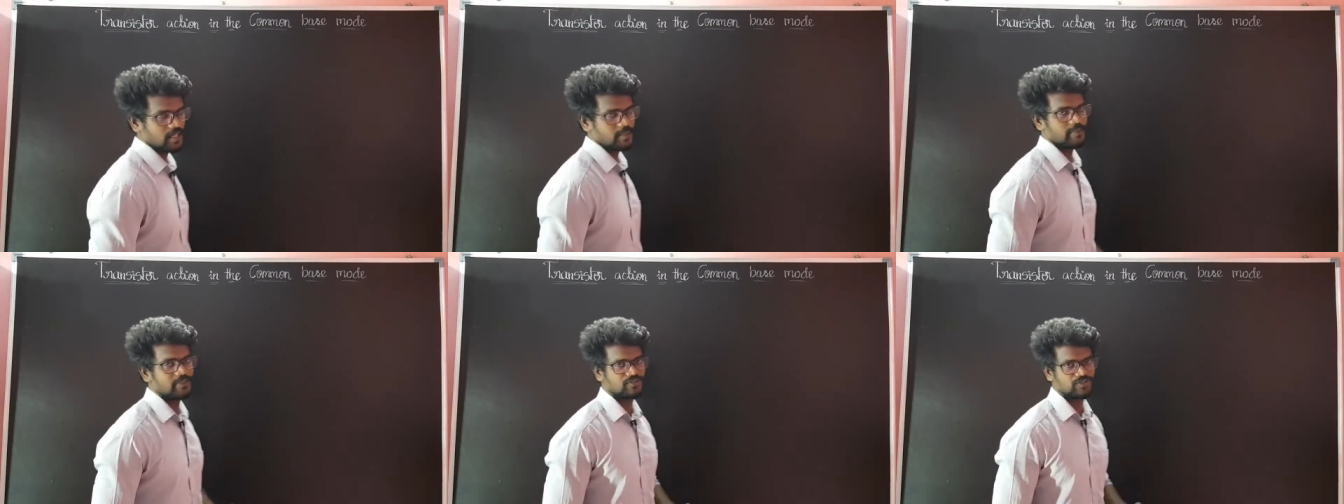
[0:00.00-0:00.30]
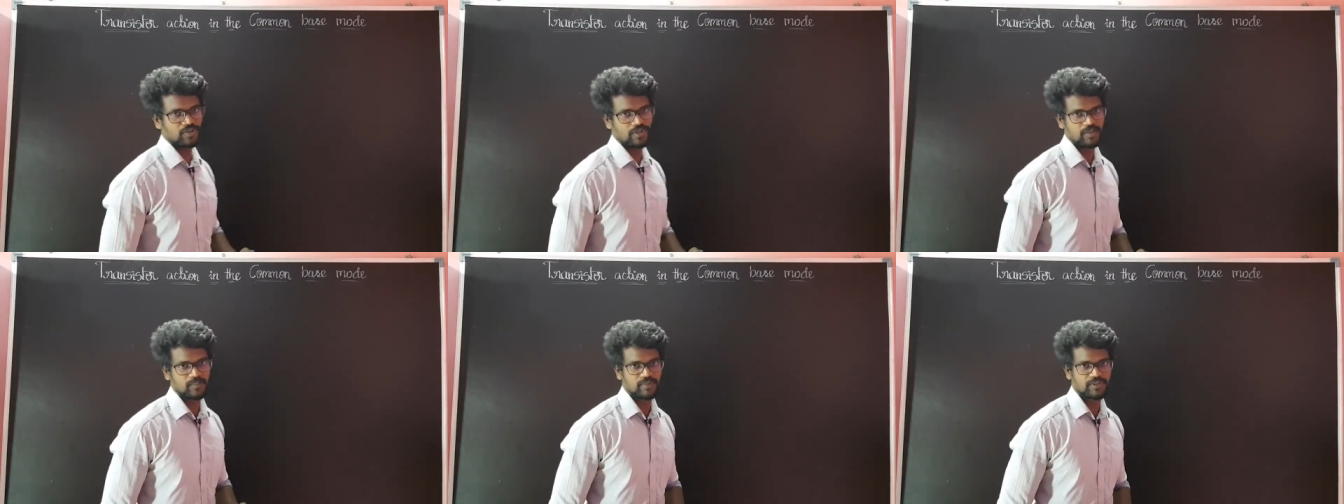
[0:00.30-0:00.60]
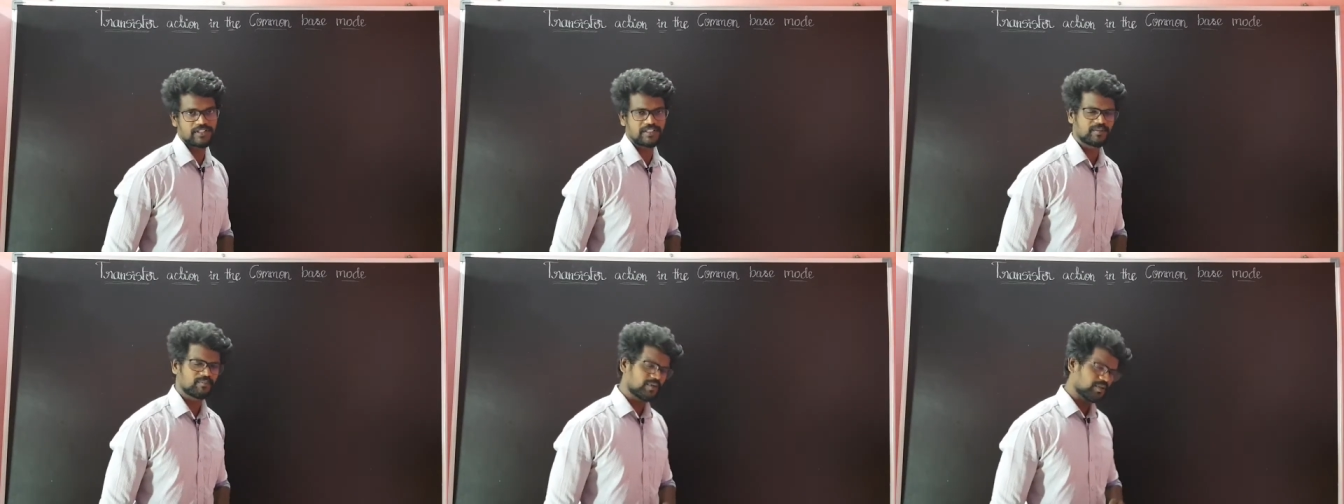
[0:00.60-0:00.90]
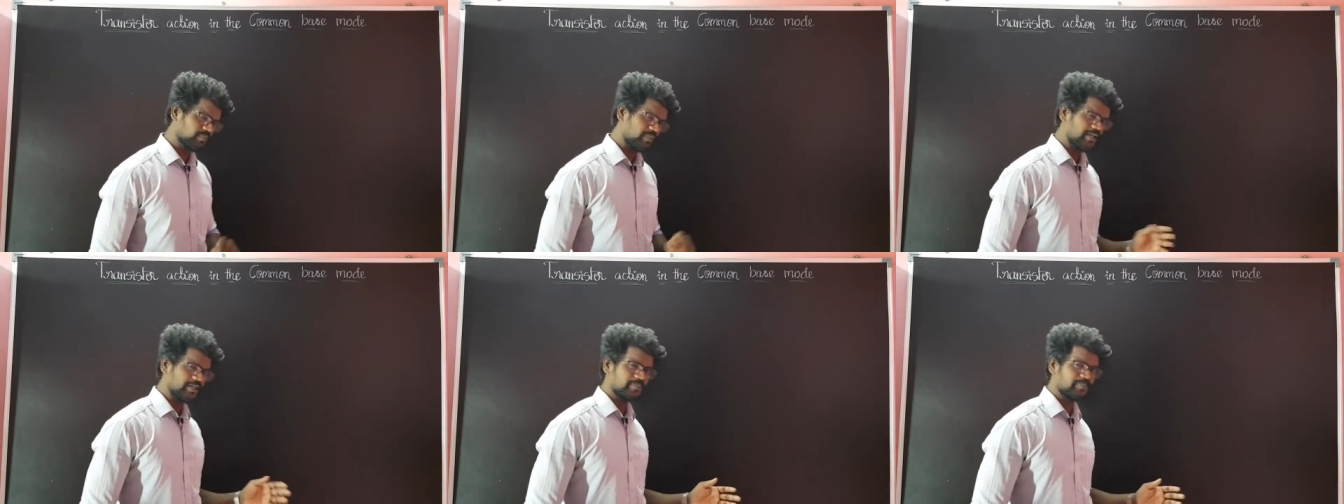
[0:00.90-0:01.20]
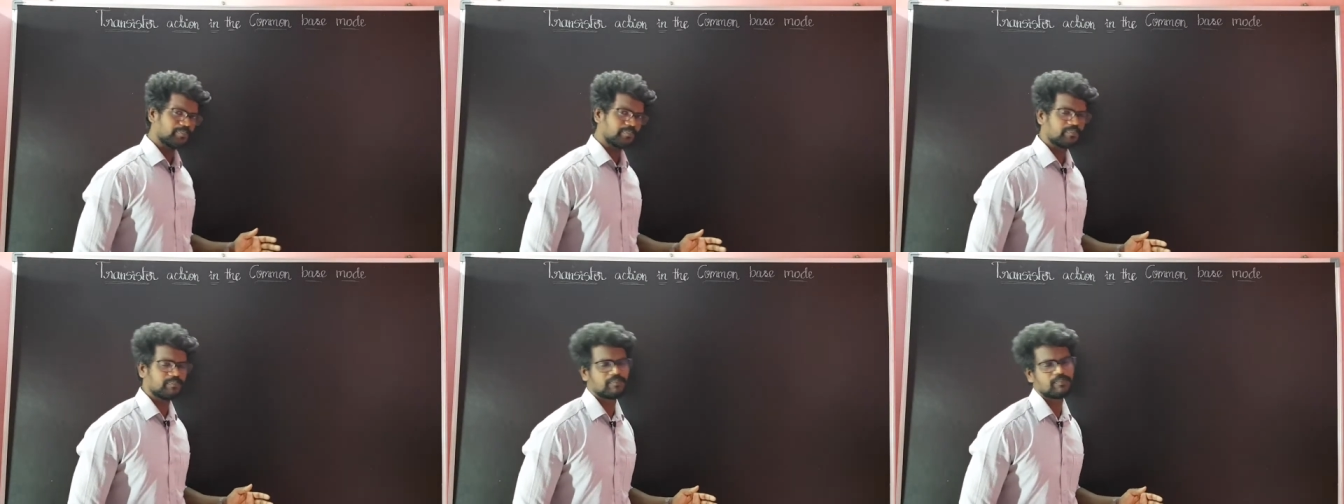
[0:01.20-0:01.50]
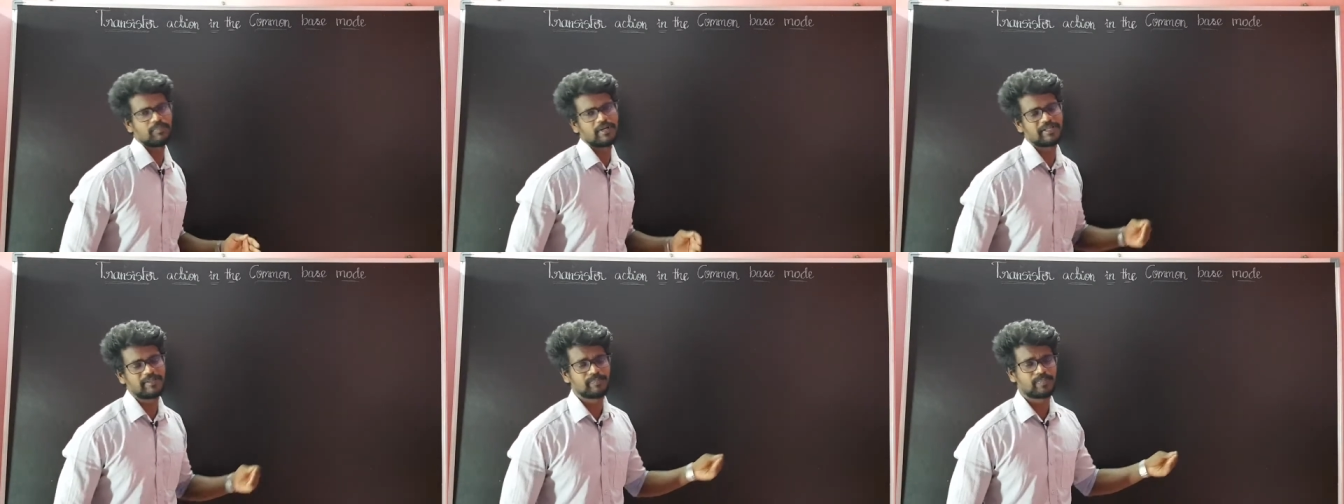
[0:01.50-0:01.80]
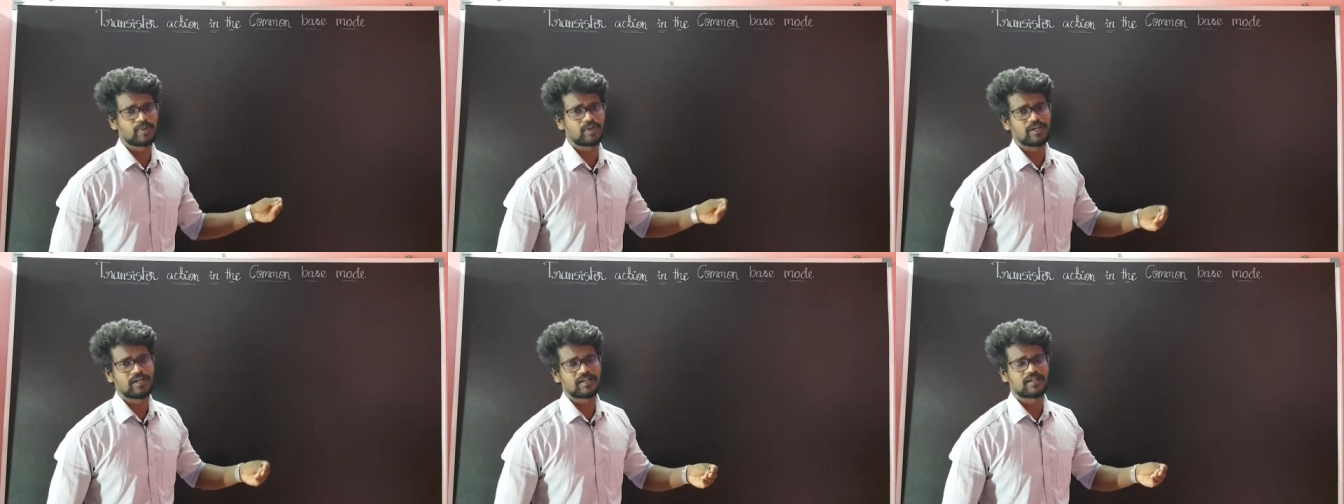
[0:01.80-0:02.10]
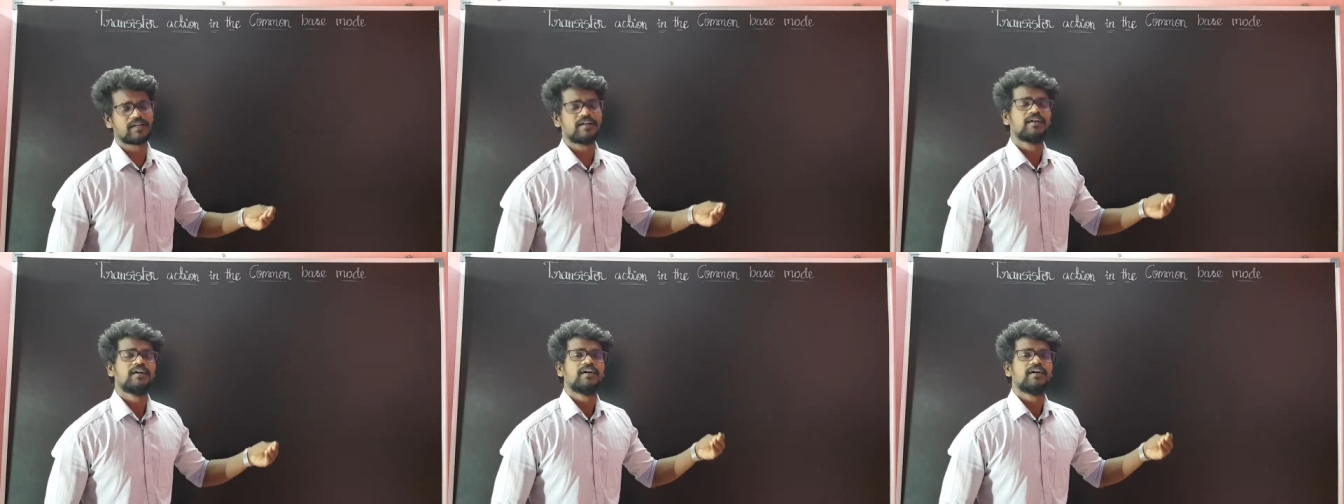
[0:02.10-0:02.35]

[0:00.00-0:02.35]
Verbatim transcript: அப்படின்னு சொல்லும்போது நம்ம பை பைபோலார்